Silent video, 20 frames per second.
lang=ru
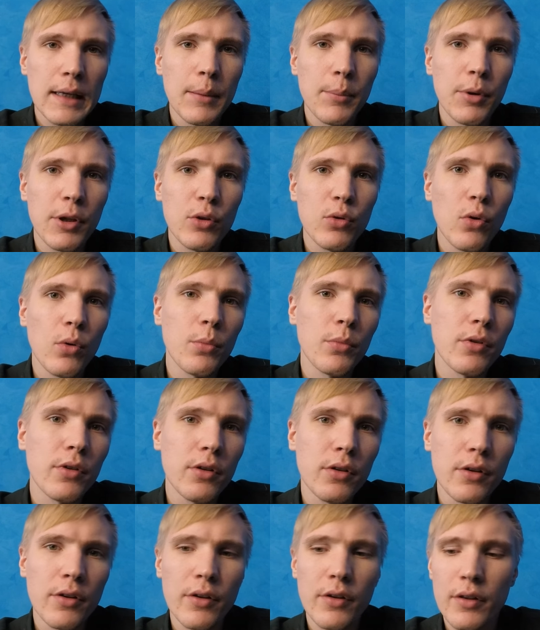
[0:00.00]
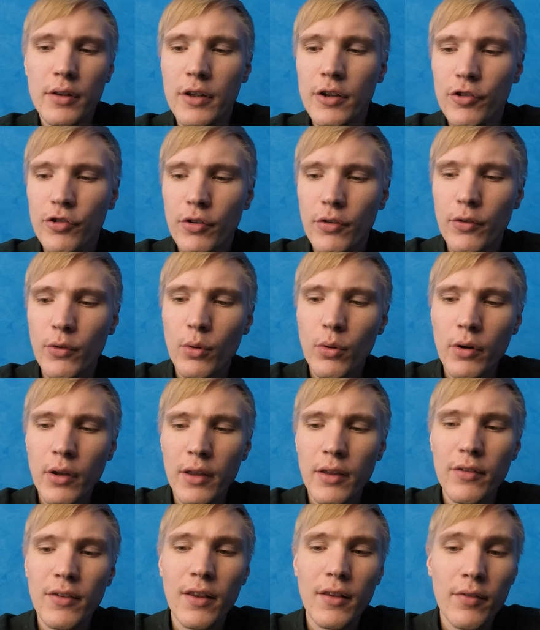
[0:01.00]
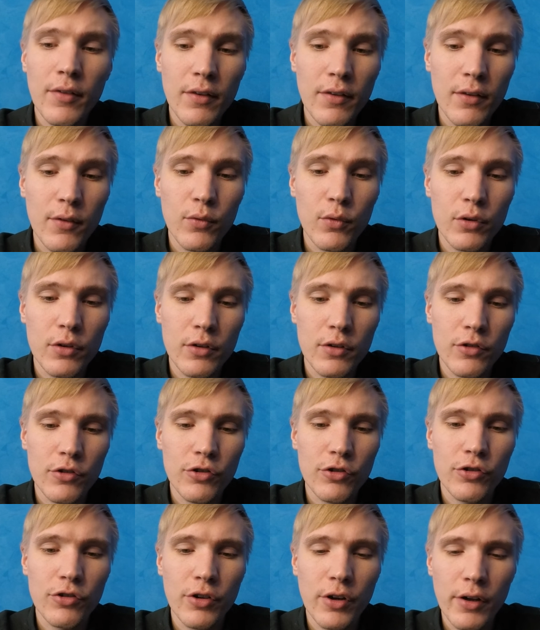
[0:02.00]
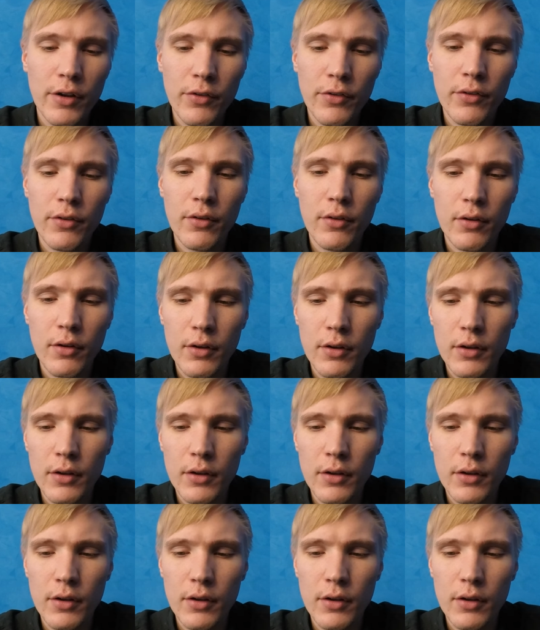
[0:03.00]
Потом э, для шестерки. И, соответственно, вот 6,